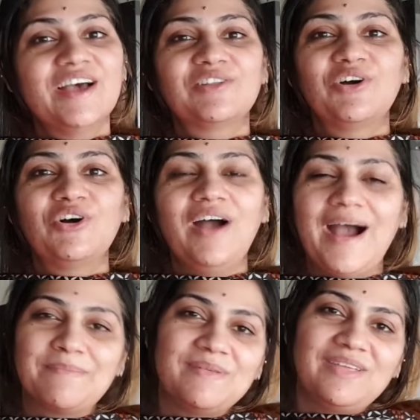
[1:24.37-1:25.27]
तो
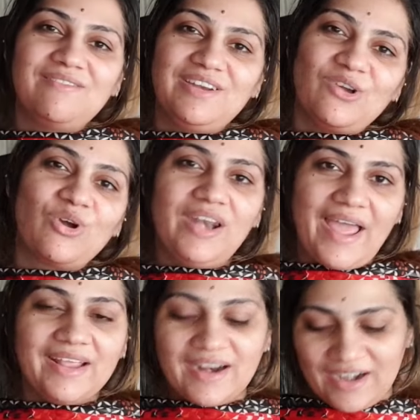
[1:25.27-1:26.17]
आपने मेरी वीडियो को
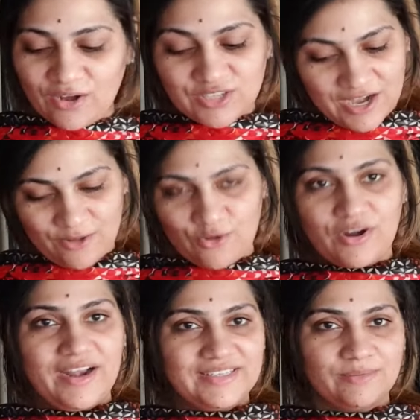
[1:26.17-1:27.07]
लाइक करना है और चैनल को
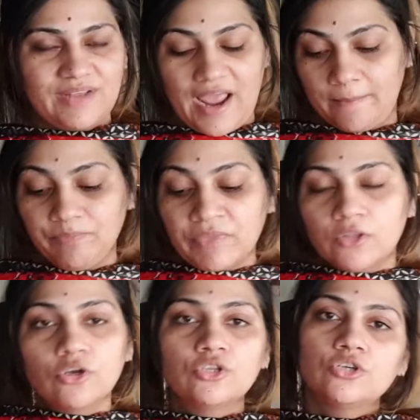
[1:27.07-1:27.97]
करना है सब्सक्राइब
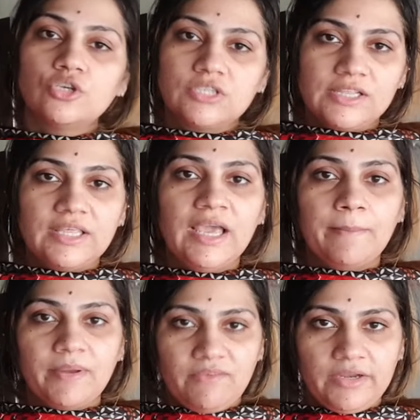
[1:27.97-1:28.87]
तो दोस्तों चलते हैं
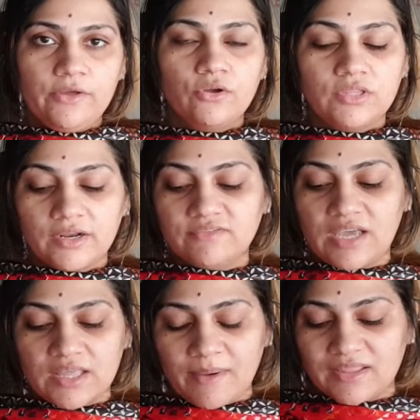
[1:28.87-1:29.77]
अपनी वीडियो की तरफ
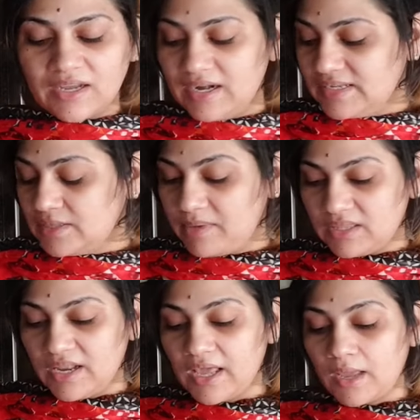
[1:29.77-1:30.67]
ज्यादा बातें करने से
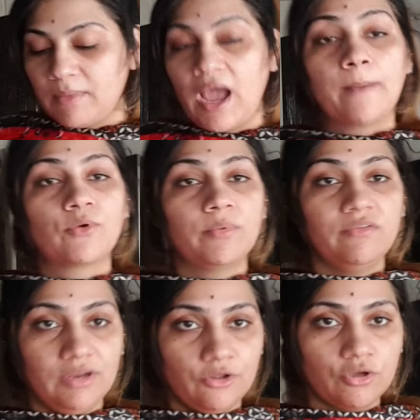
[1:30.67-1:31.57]
बेहतर है कि मैं आपको अपनी
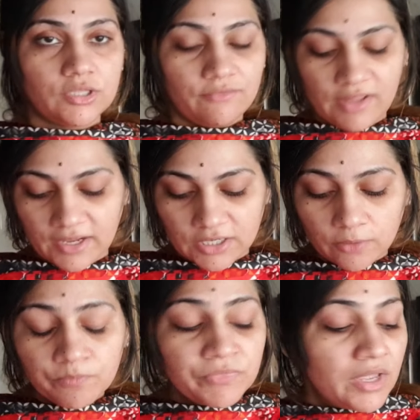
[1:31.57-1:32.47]
वीडियो की तरफ लेके जाऊँ
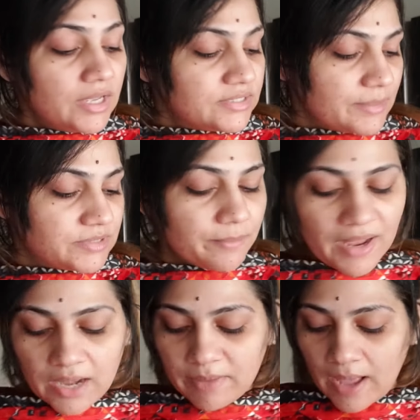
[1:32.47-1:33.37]
सबसे
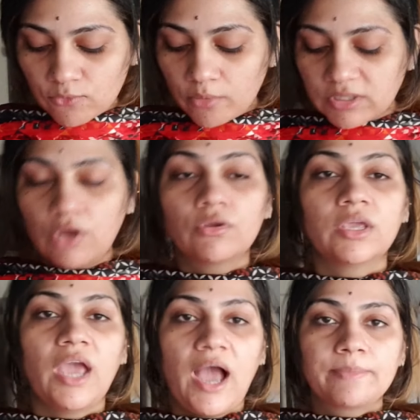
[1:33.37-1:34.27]
पहले मैं आपको बताऊंगी
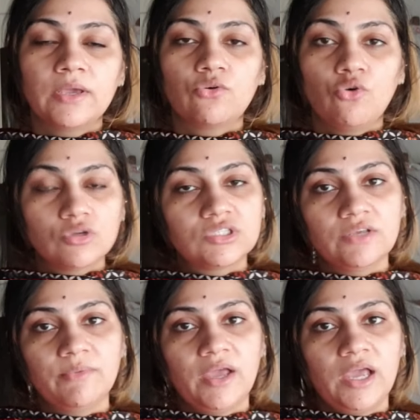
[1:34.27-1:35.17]
कि आपके कौन सी
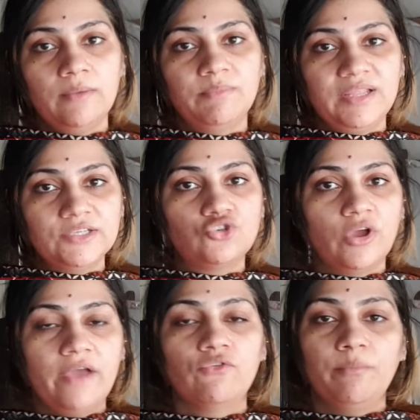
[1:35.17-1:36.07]
ब्लीच जो
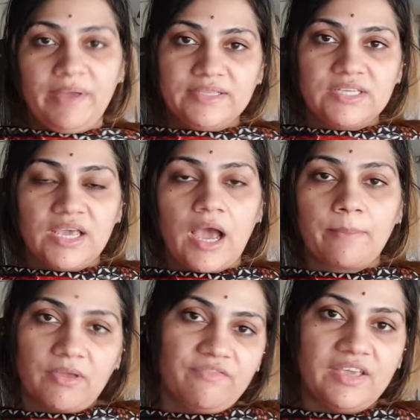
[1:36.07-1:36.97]
है वो बेस्ट है
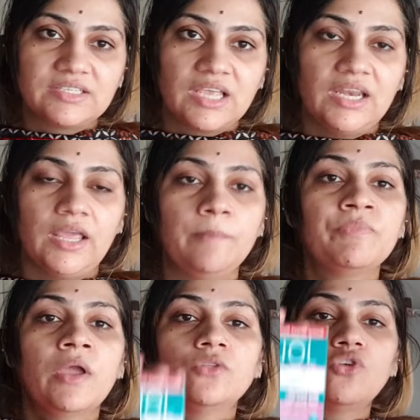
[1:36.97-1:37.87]
आपके फेस के लिए
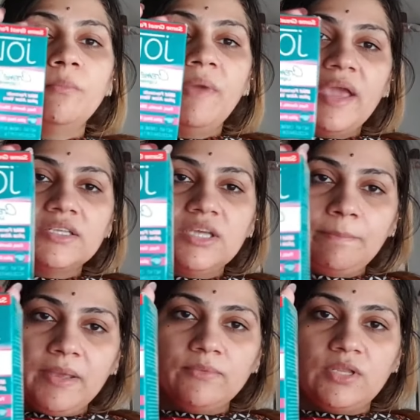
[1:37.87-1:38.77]
तो मैं जब
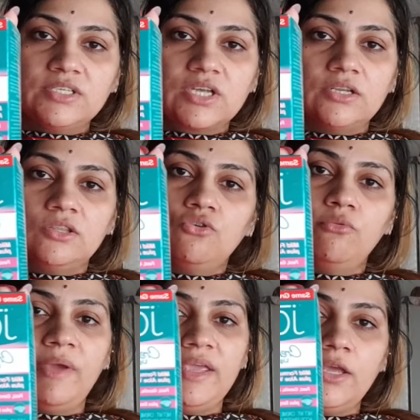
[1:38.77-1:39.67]
भी ब्लीच करती हूँ
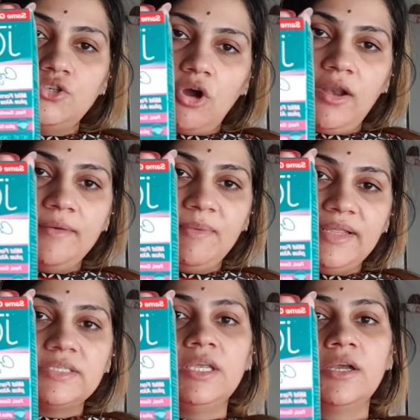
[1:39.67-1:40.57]
मैं ये जॉलन
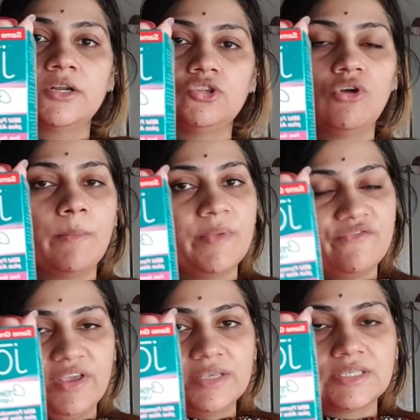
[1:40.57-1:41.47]
ब्लीच ही करती हूँ अपने
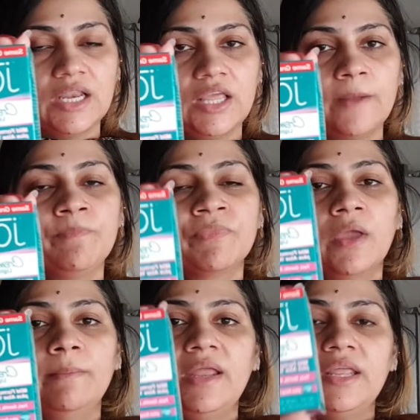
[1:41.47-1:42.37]
फेस के लिए
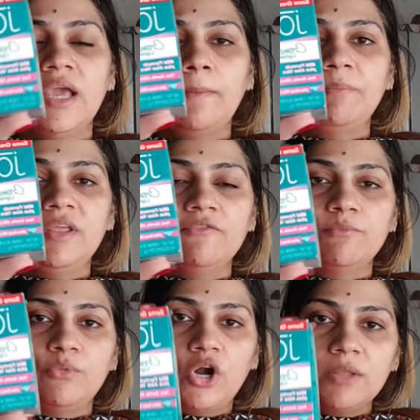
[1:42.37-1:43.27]
मैंने अपनी
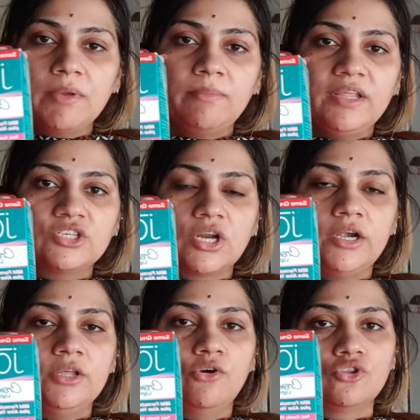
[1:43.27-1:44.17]
बॉडी पे ब्लीच
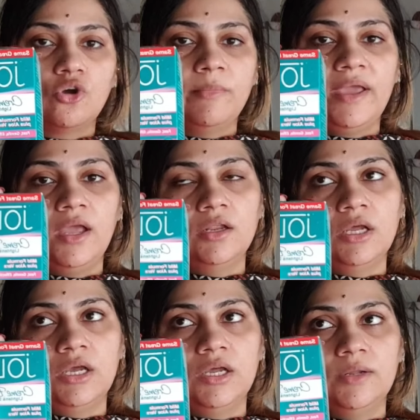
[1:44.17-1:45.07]
करनी हो तो मैं
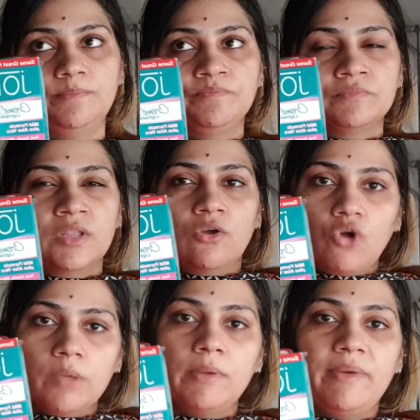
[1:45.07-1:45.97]
आ,
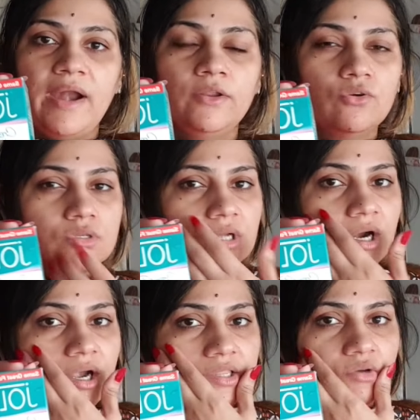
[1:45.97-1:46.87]
कोई भी ब्रांड यूज कर
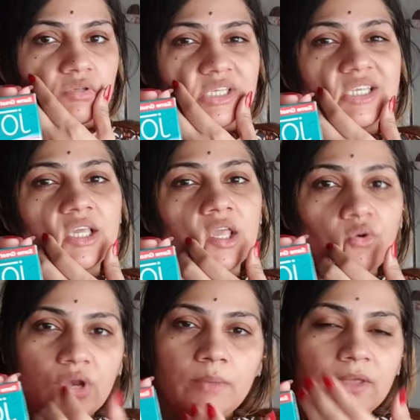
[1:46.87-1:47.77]
लेती हूँ जैसे कि
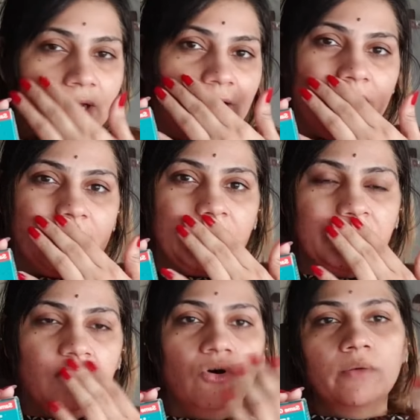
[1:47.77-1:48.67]
क्यूने भी कर लेती
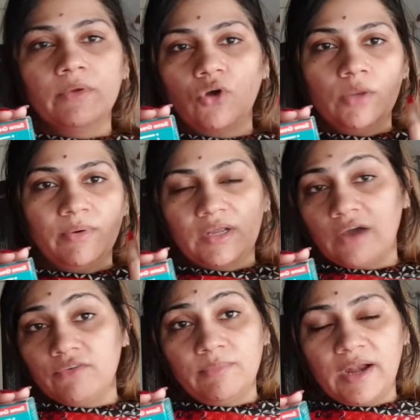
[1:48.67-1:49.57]
हूँ और भी कोई
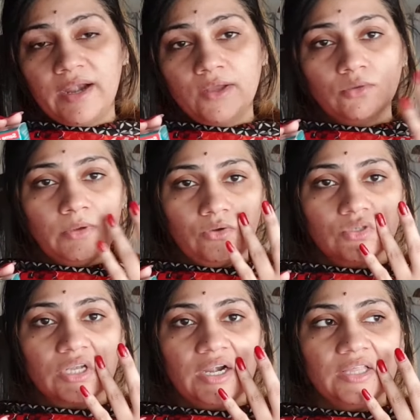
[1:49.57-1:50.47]
काफी ब्रांड है जो मैं यूज
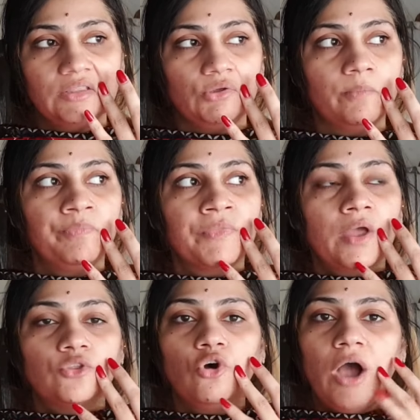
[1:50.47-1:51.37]
कर लेती हूँ
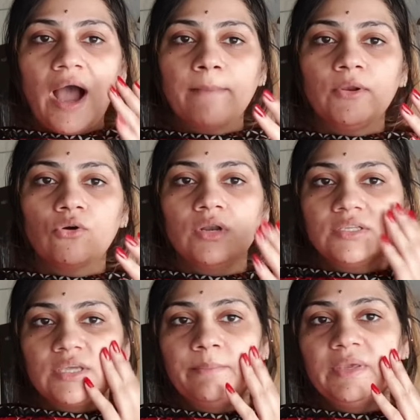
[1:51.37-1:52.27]
तो आप लोगों ने
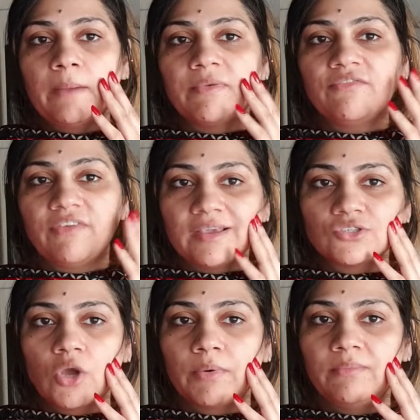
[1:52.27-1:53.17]
जब भी अपनी फेस
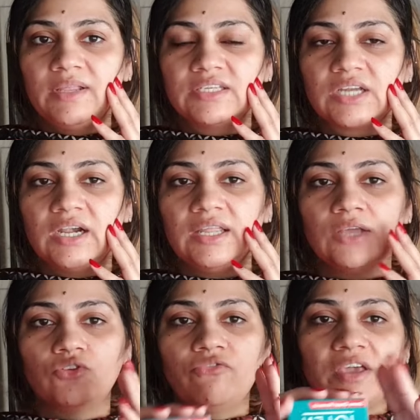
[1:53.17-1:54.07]
के ऊपर ब्लीच करनी है
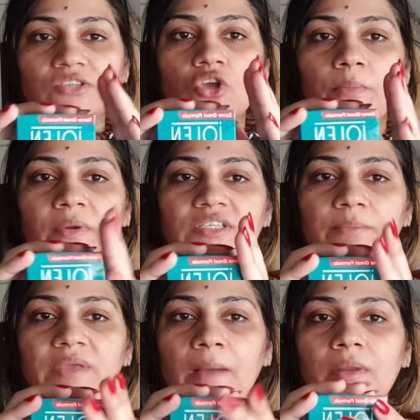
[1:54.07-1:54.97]
तो फेस के ऊपर जब
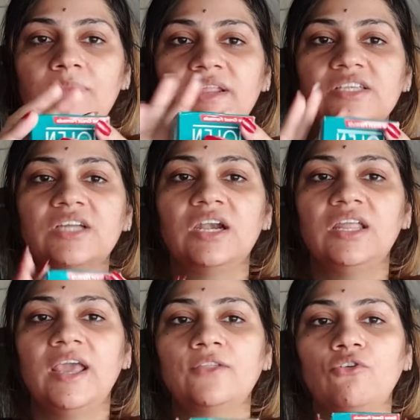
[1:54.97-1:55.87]
भी आपने ब्लीच करनी
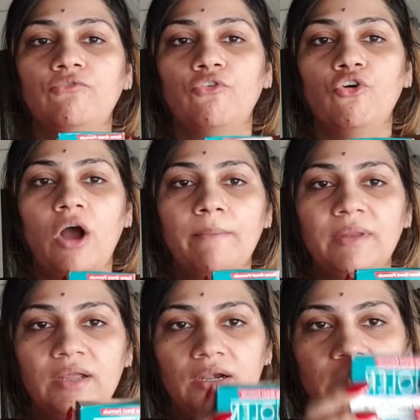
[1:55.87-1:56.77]
है तो वो आपने
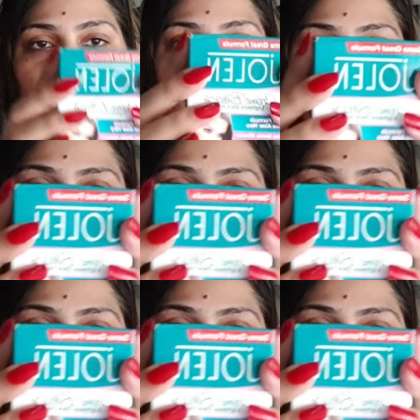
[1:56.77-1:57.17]
करनी है